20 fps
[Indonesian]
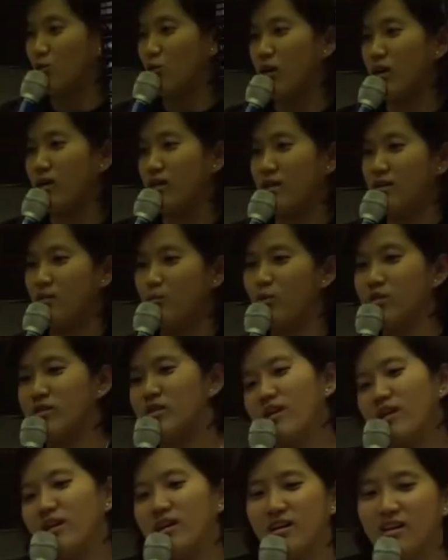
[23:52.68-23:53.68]
kan buat
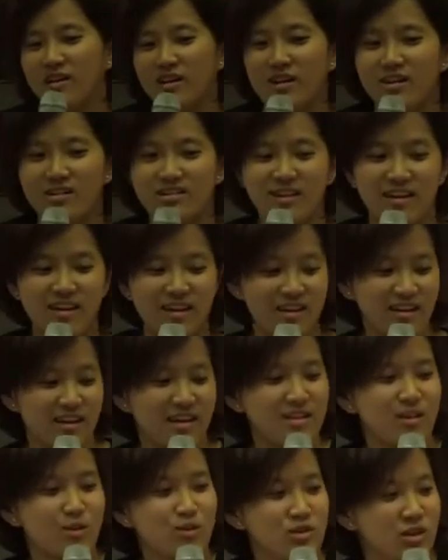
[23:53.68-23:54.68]
yang kenal saya
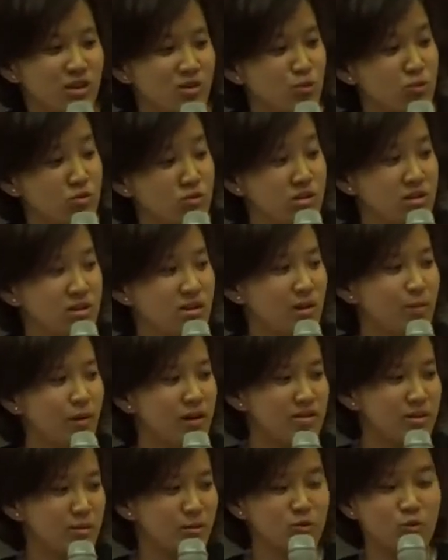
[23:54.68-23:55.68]
kalian tahu saya tuh cinta
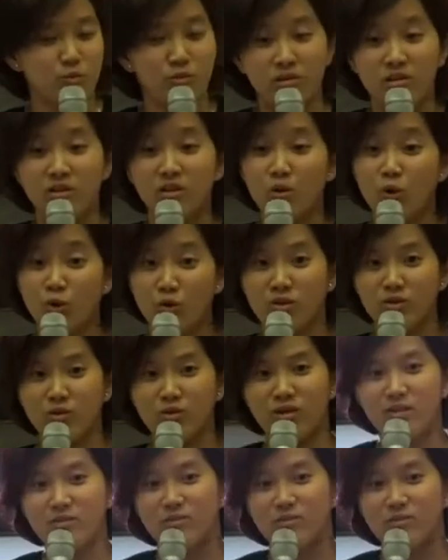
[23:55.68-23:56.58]
banget sama superhero gitu kan